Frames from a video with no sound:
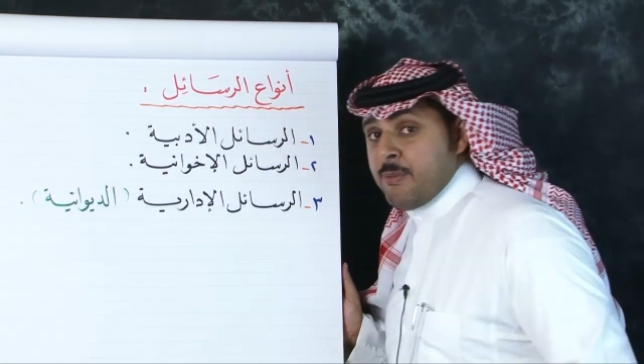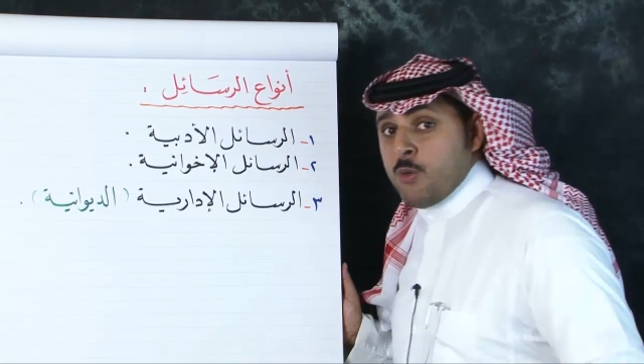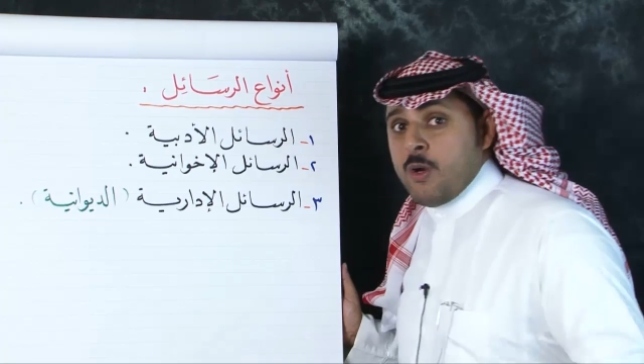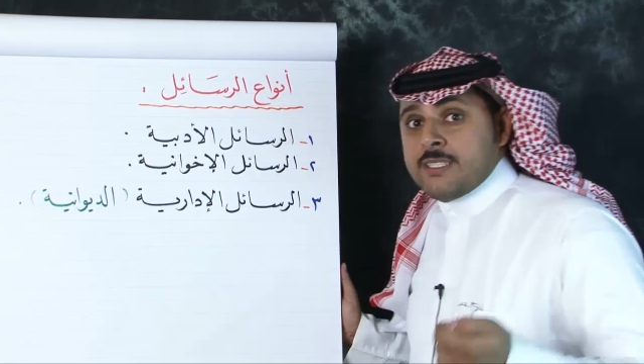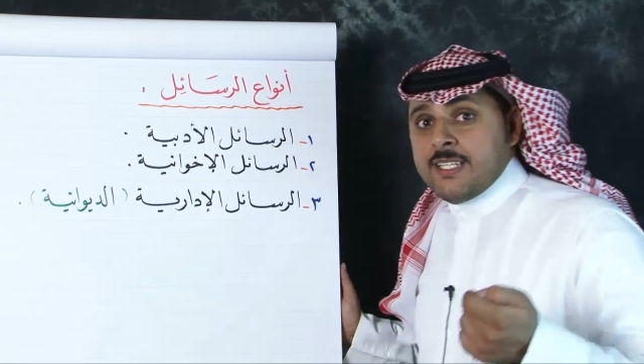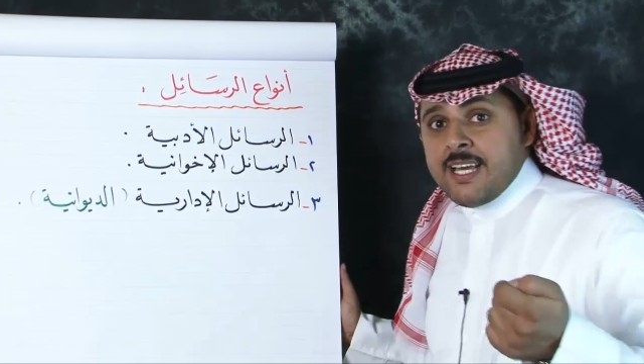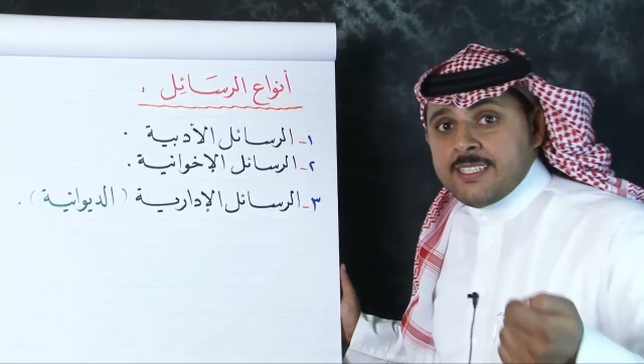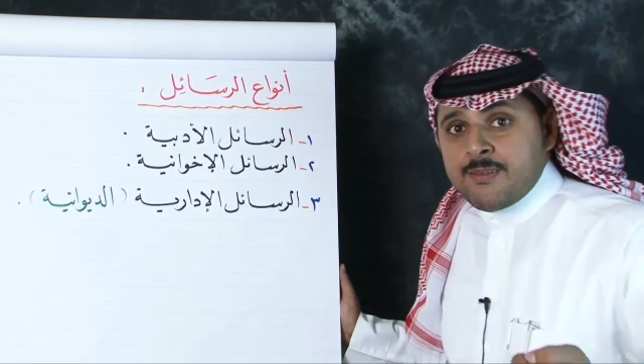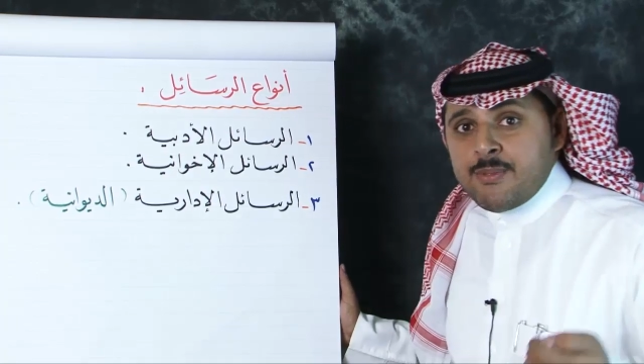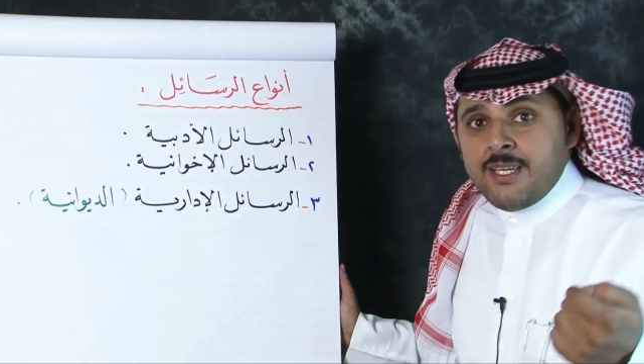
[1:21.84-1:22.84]
بلغة
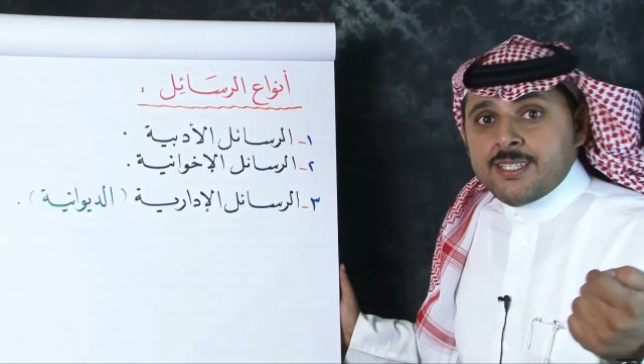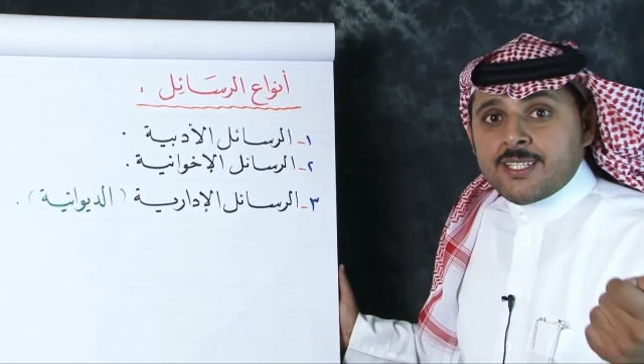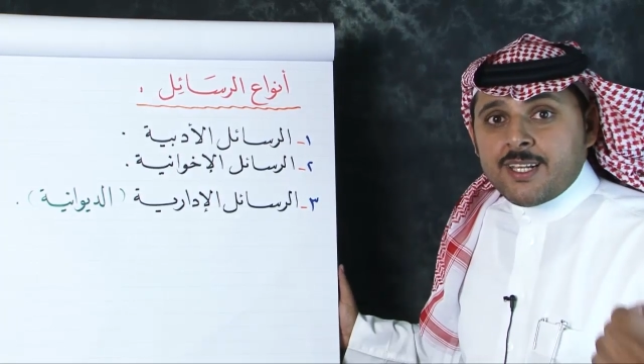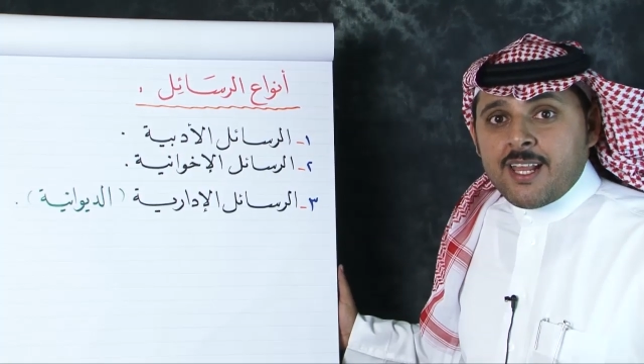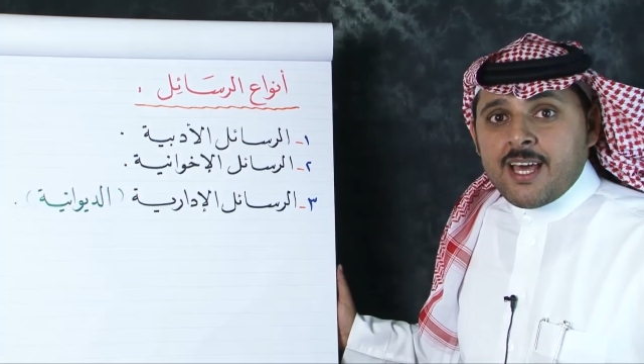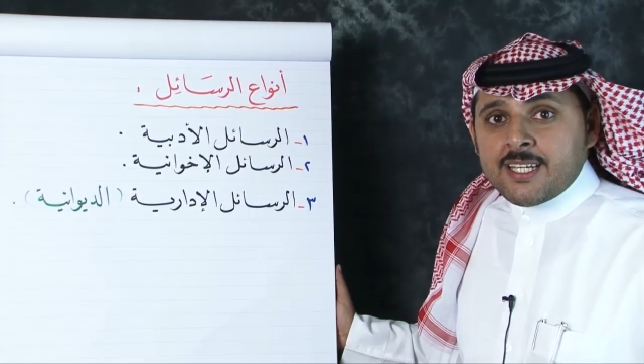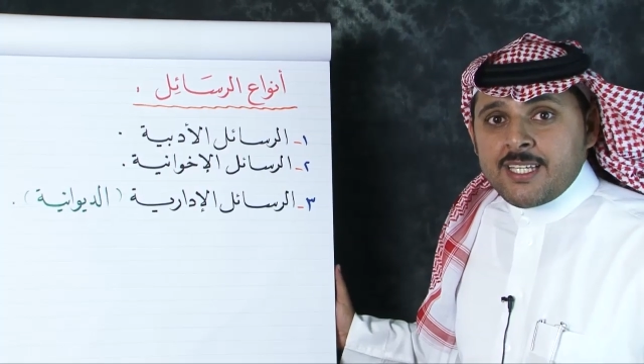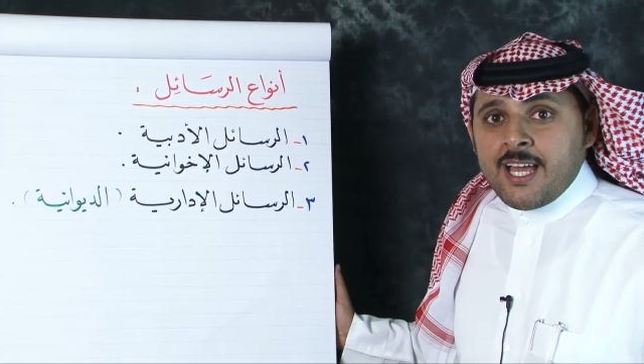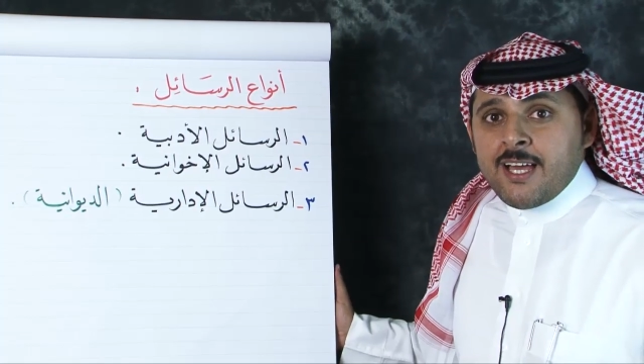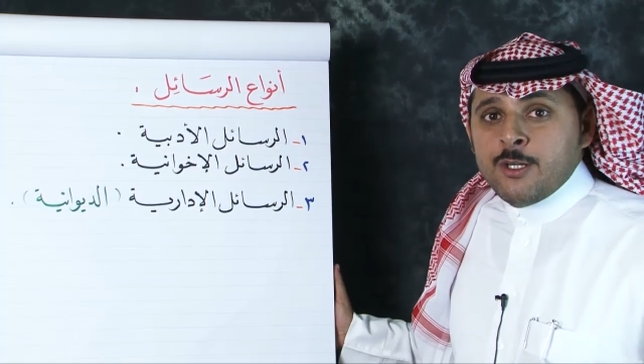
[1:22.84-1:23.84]
أدبية
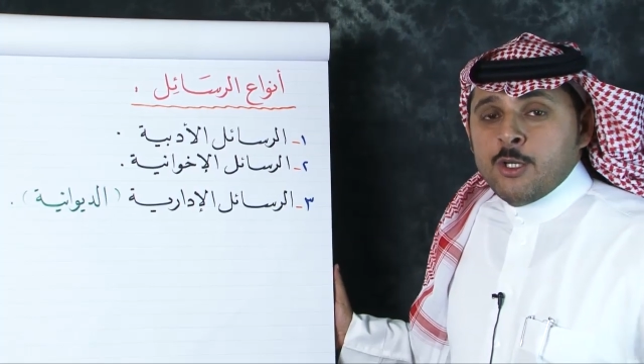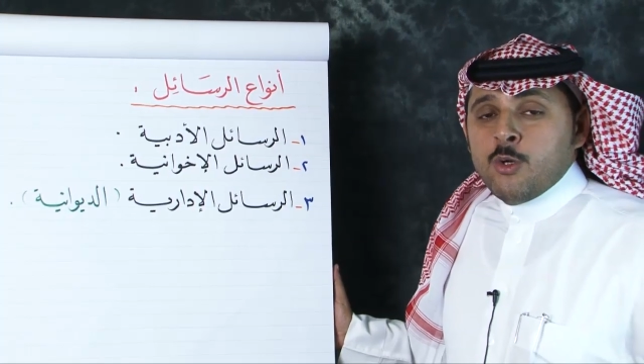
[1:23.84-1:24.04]
راقية